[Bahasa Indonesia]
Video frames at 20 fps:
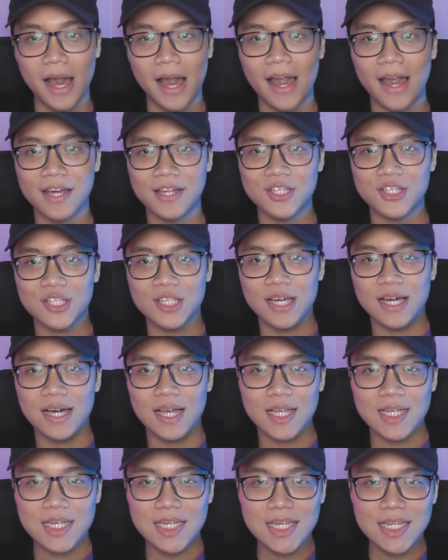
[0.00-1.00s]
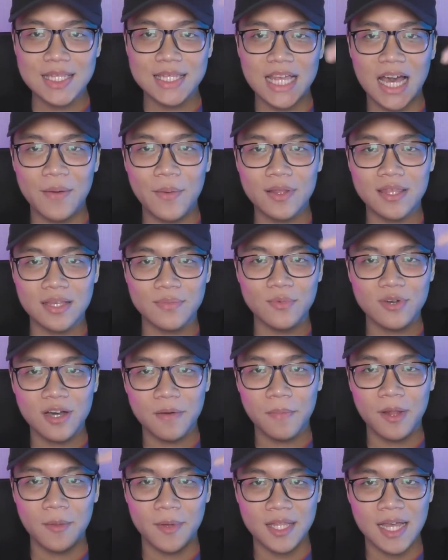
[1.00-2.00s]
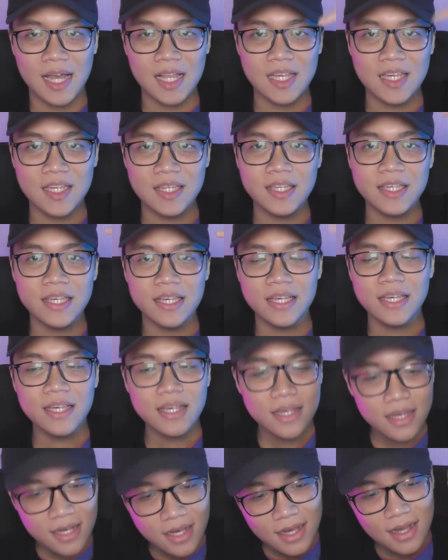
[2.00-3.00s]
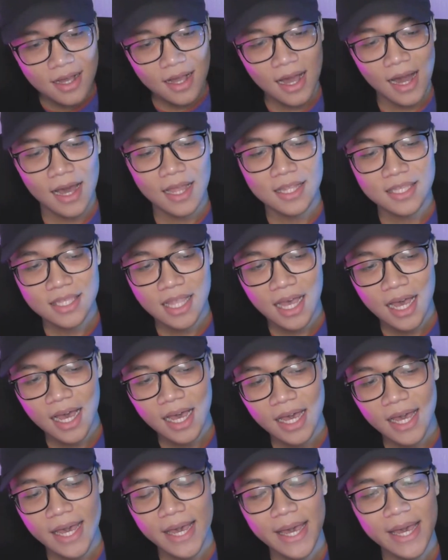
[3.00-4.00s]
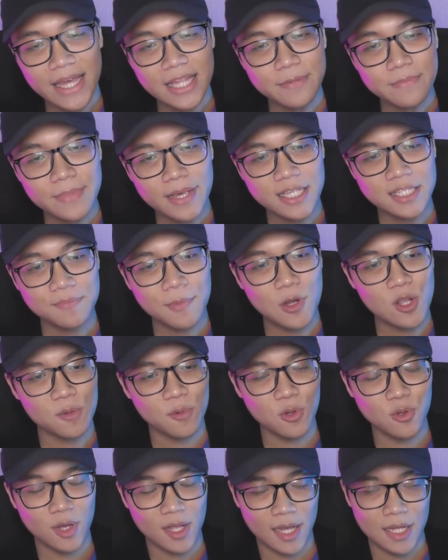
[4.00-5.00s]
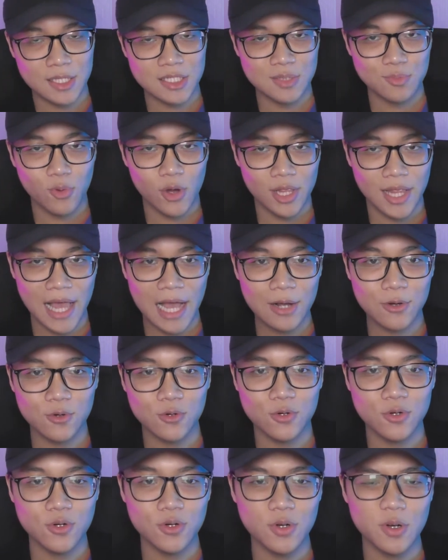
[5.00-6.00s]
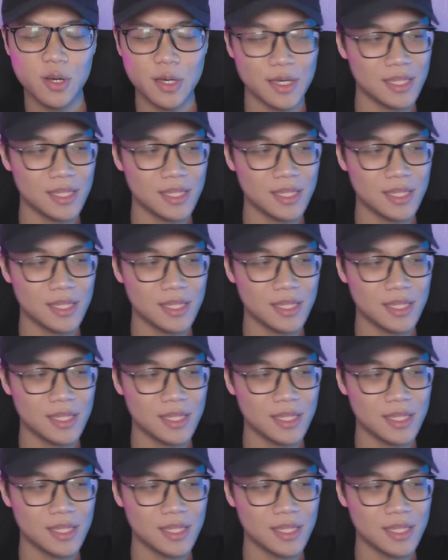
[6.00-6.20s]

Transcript: Answer kita bertemu kembali pada hari ini karena Nmix baru mengeluarkan sebuah lagu.